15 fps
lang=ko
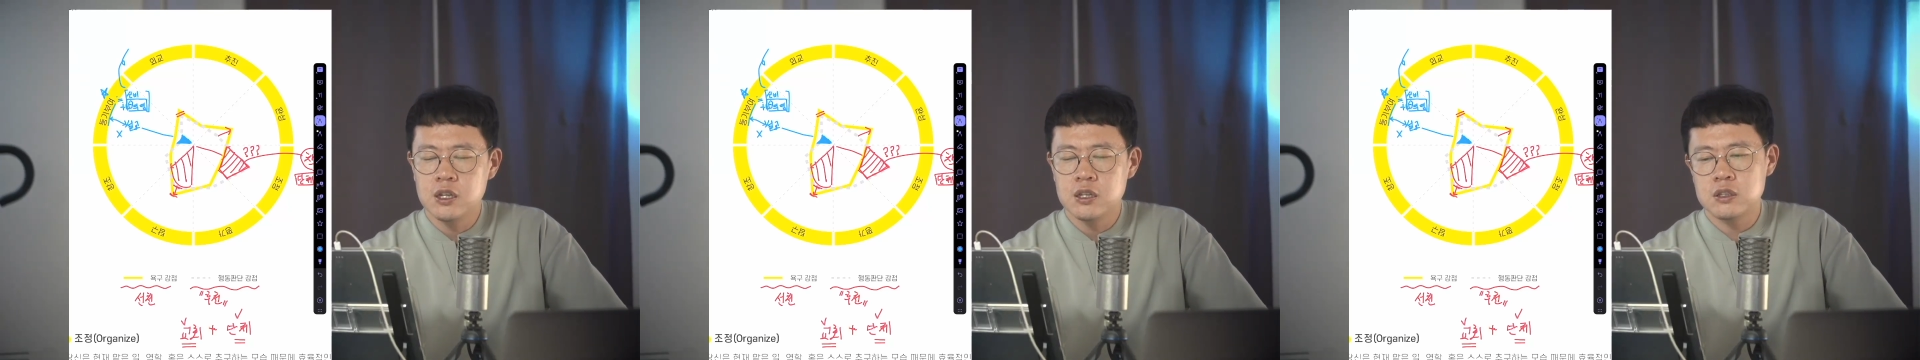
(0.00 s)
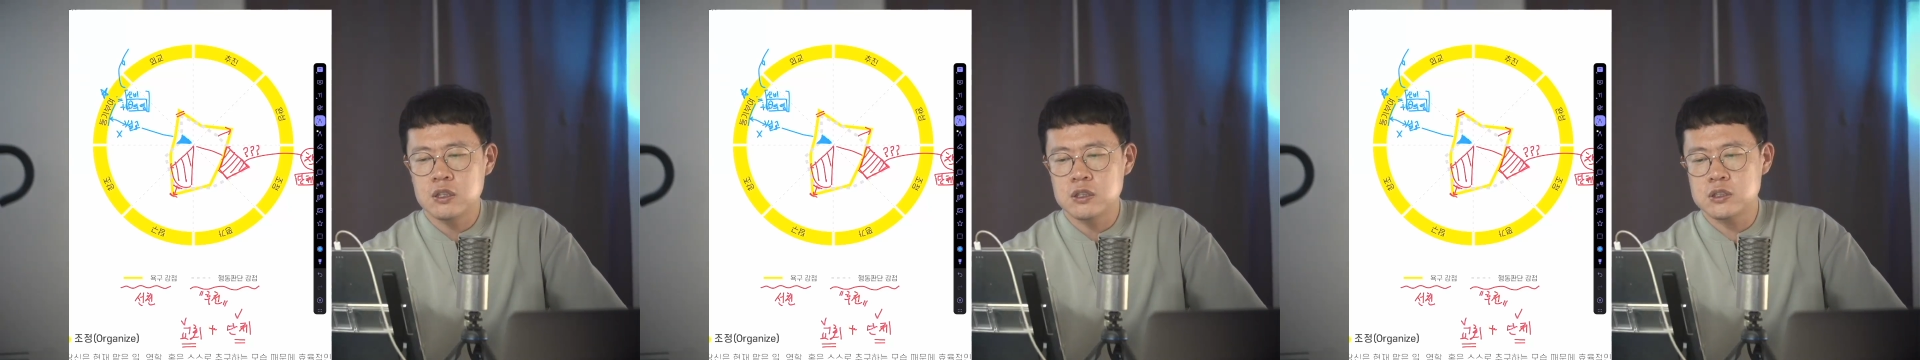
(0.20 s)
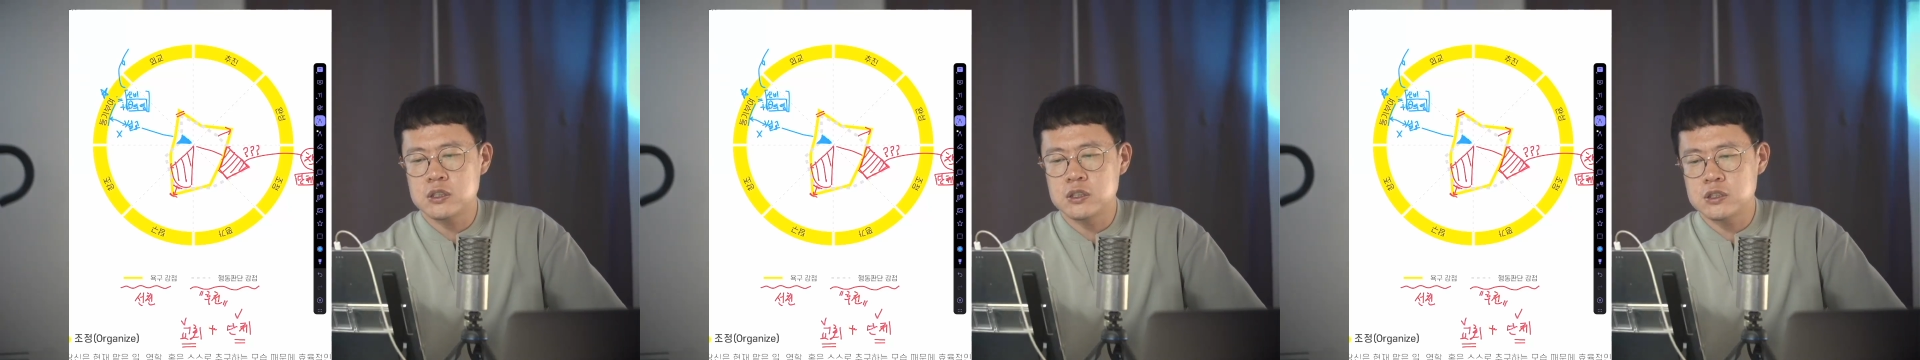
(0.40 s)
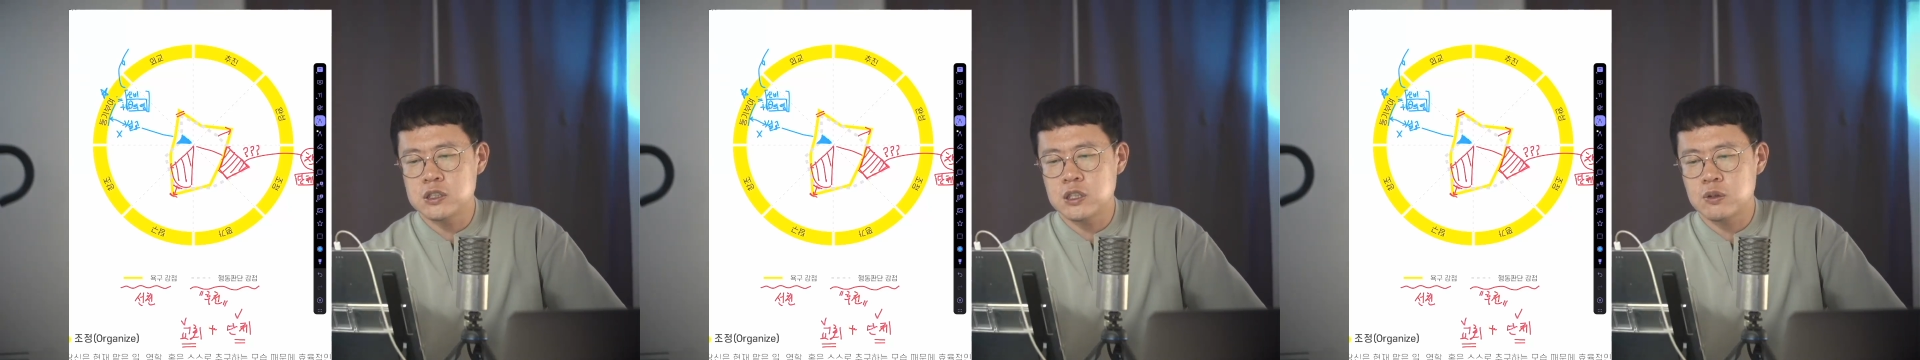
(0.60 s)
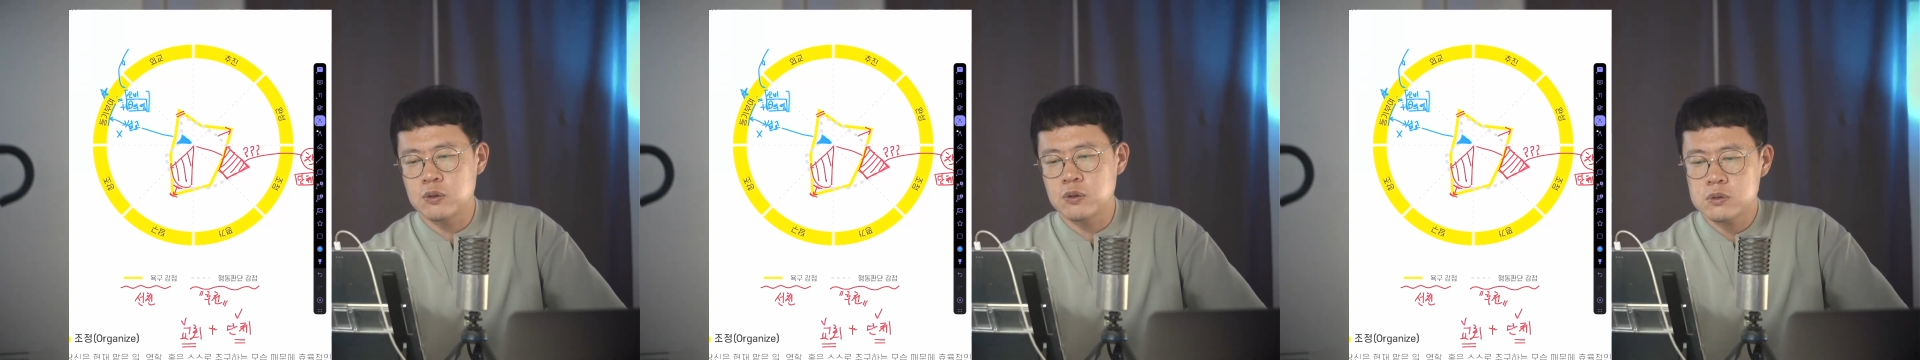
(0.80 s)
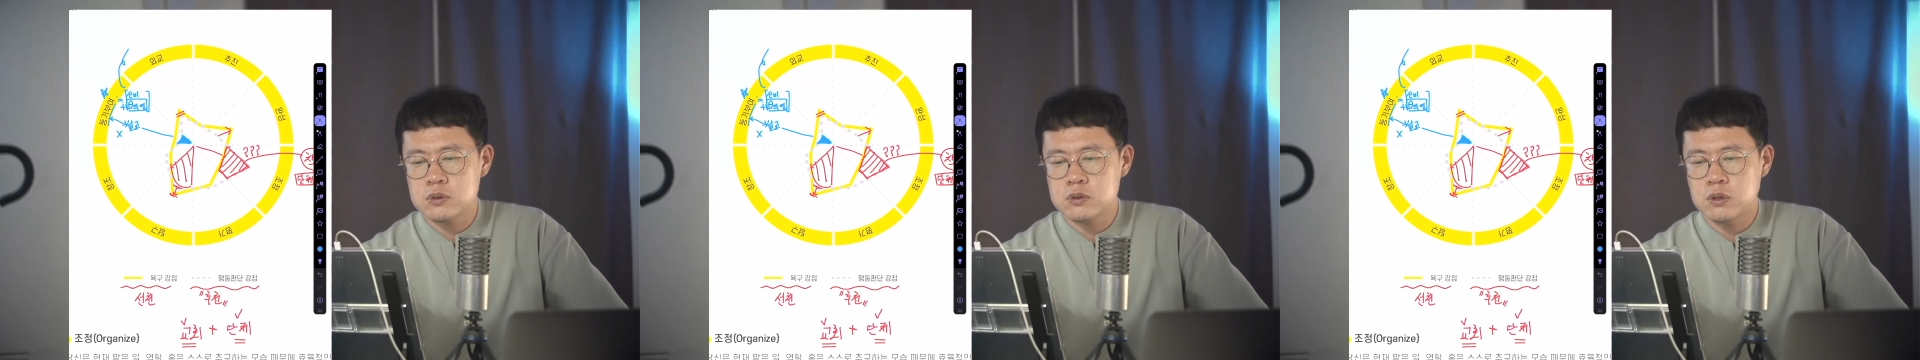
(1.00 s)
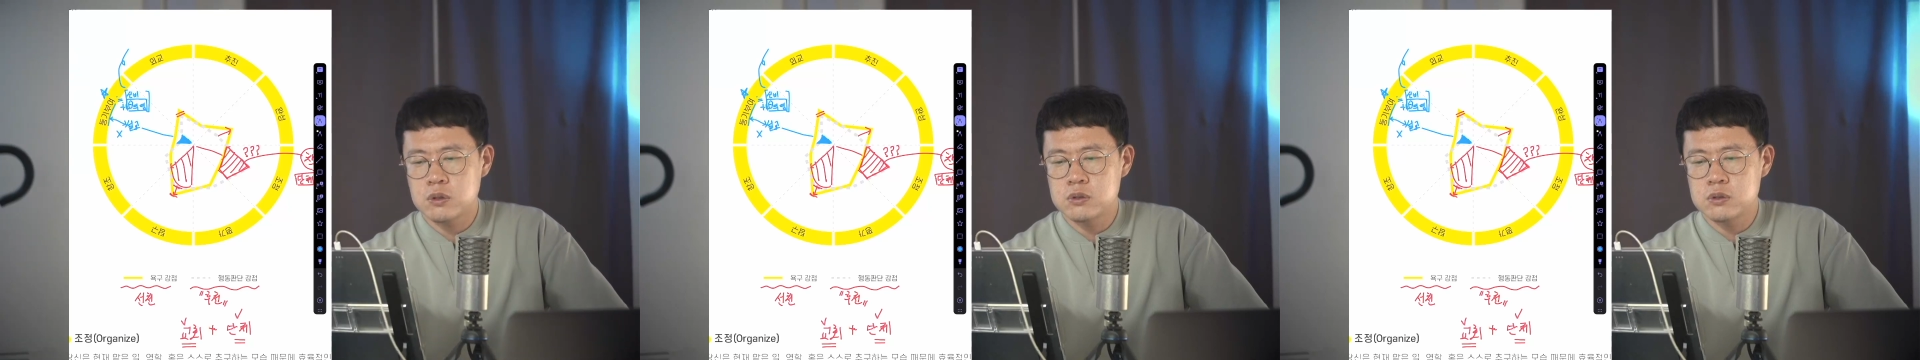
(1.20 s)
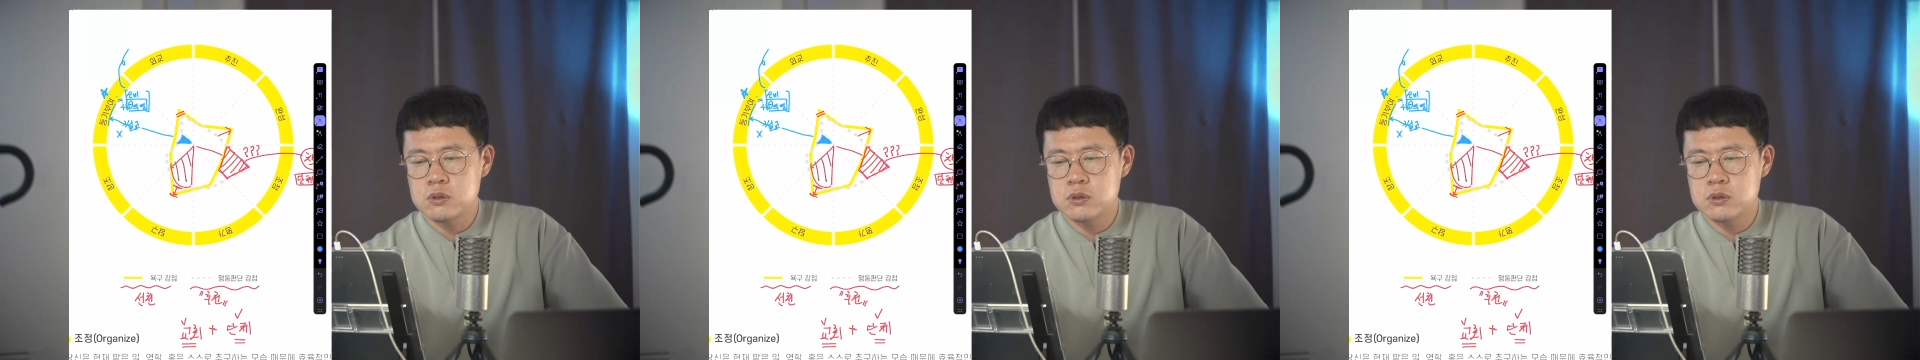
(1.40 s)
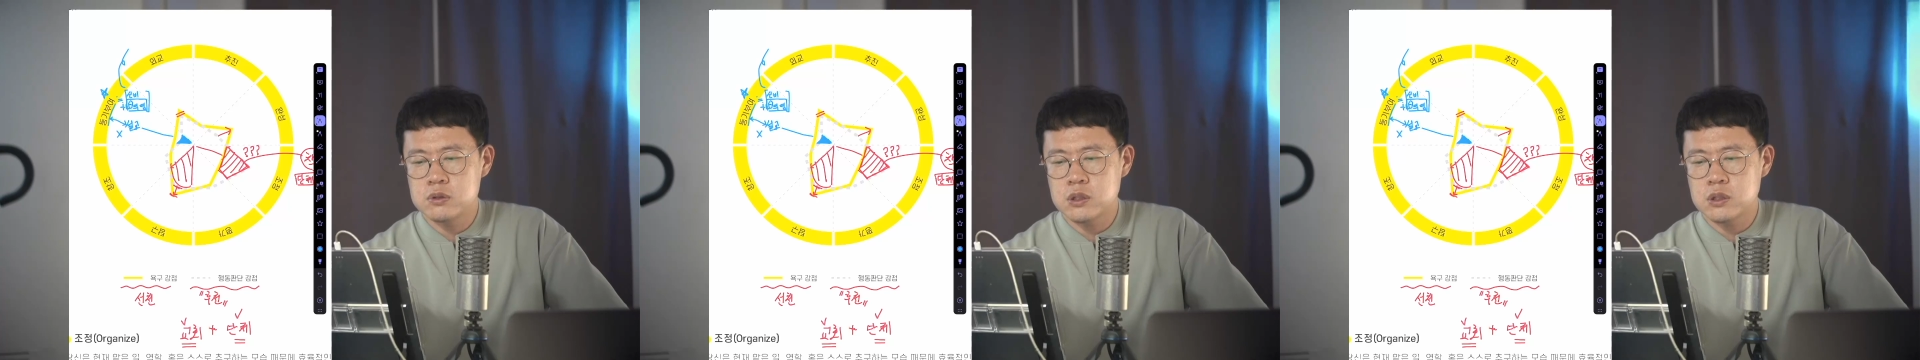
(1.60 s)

근데 실제로 저는